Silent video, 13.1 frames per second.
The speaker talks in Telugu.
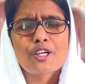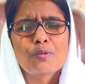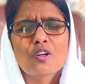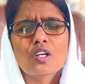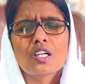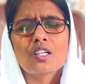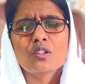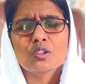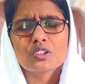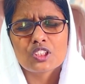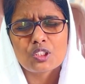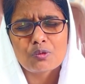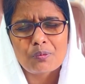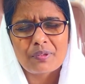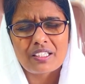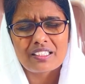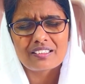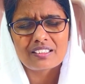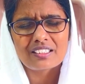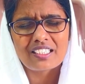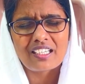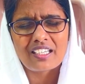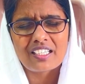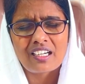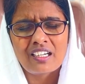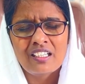ఎముకలలో జీవం కలిగింది
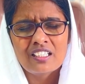నాయన